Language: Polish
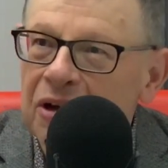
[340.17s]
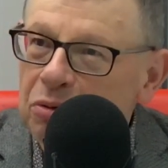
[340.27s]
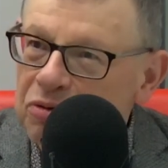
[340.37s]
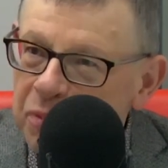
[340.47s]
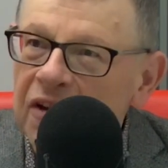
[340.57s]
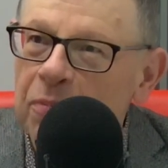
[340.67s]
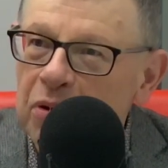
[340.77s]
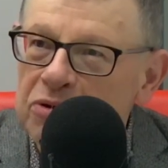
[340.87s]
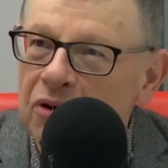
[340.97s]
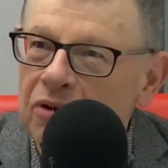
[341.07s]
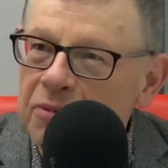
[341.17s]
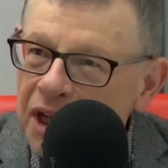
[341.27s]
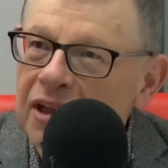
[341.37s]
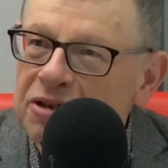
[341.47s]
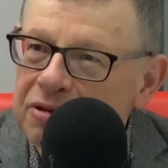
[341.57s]
już wbrew pozorom
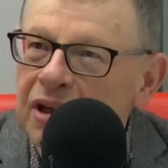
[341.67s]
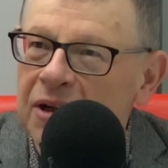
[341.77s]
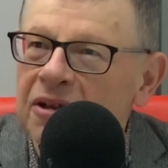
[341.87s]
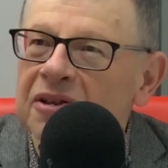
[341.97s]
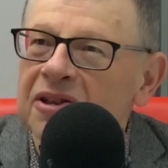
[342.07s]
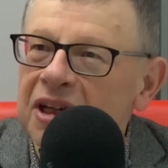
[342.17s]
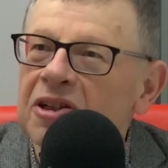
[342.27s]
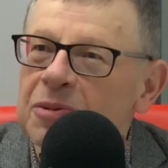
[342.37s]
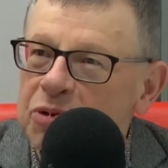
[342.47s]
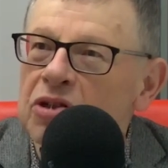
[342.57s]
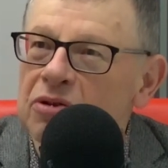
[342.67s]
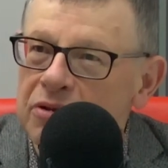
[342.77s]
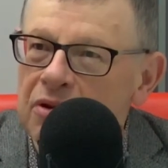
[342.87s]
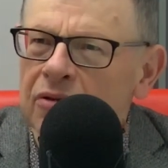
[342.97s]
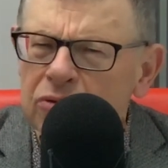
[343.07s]
nie jest tak, nie jest
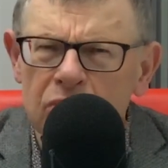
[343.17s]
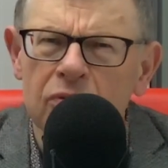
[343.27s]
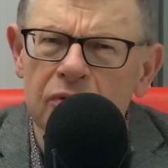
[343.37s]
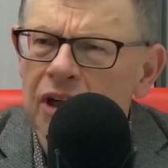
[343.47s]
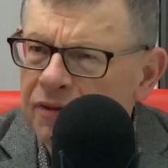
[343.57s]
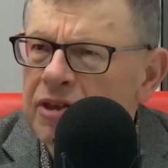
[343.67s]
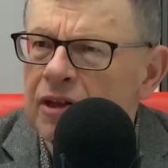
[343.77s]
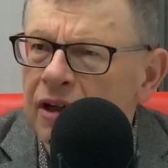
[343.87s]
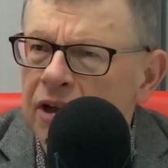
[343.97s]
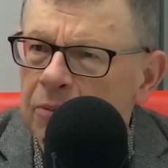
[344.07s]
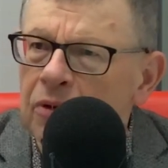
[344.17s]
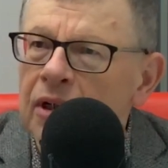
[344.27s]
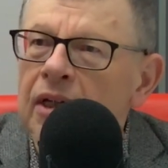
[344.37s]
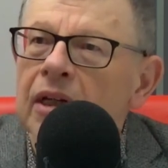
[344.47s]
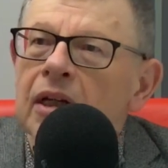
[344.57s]
przesądzony. To głównie kwestia Krymu.
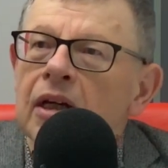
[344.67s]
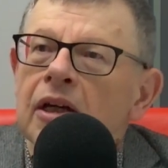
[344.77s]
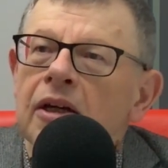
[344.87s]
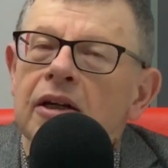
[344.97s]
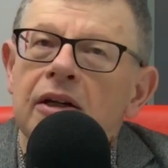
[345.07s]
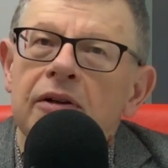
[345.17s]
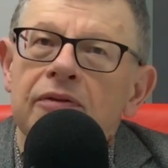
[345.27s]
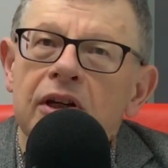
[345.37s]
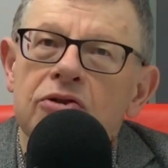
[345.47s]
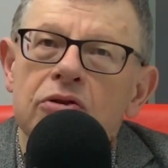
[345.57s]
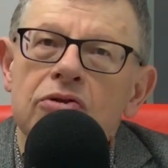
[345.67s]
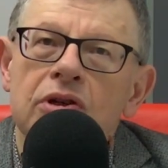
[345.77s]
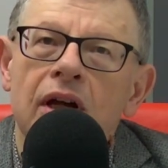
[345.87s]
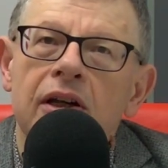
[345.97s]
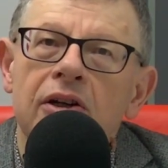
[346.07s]
Mhm. E, większość
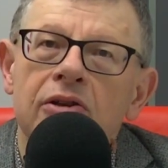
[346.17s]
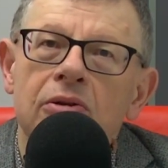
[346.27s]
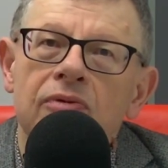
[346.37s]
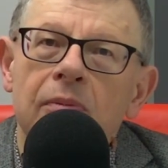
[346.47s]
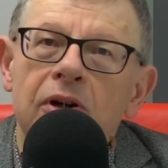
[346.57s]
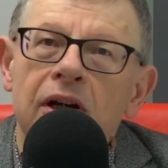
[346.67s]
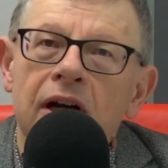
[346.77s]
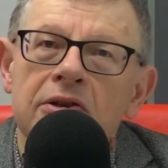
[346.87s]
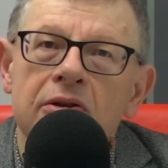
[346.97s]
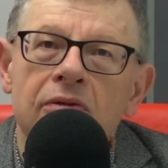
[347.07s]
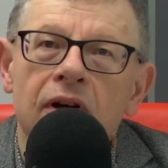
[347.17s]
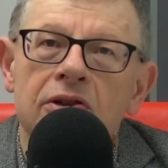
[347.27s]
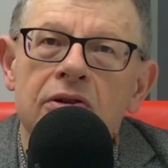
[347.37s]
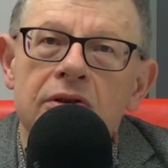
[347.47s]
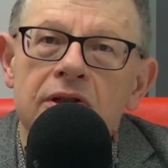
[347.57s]
analityków amerykańskich uważa,
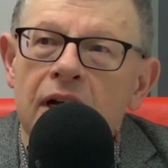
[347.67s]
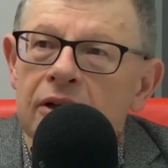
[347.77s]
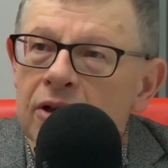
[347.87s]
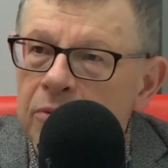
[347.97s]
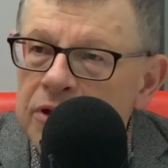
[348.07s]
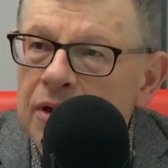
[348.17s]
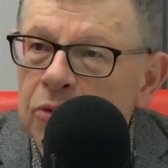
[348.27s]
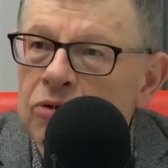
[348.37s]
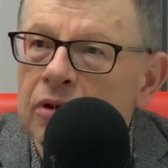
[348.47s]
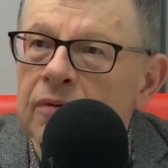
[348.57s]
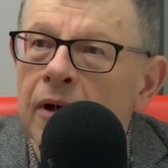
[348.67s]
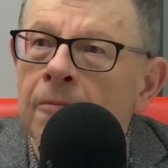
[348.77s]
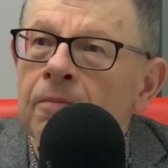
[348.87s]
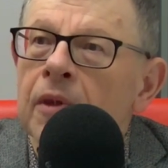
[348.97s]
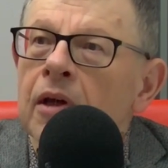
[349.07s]
że odzyskanie Krymu jest niemożliwe.
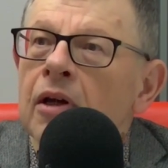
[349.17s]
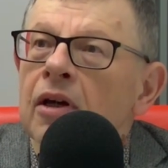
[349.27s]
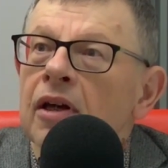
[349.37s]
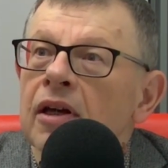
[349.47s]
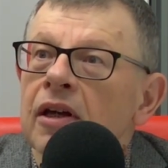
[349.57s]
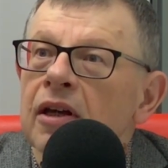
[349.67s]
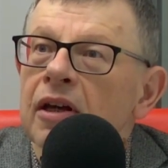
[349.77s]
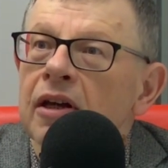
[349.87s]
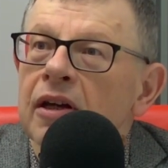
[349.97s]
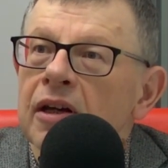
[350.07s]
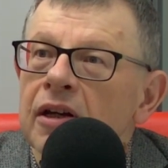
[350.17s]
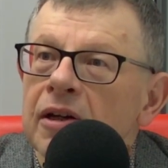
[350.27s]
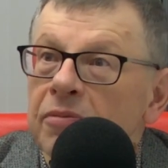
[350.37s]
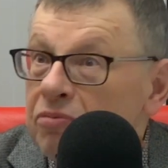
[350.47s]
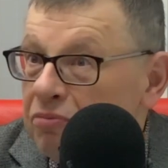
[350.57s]
Mm.
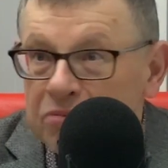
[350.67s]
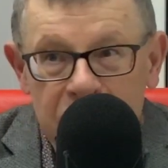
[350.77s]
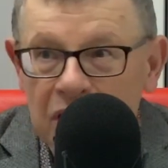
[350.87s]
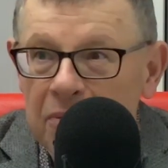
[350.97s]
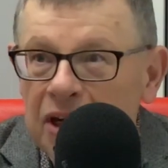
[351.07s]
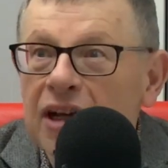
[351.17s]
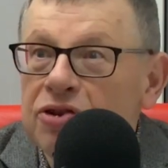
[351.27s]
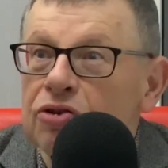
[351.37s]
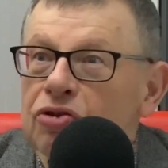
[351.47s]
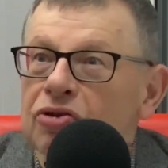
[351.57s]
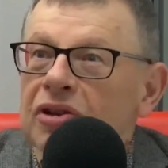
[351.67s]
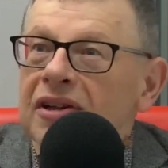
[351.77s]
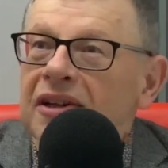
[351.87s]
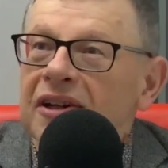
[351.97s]
E Przynajmniej na dziś. E,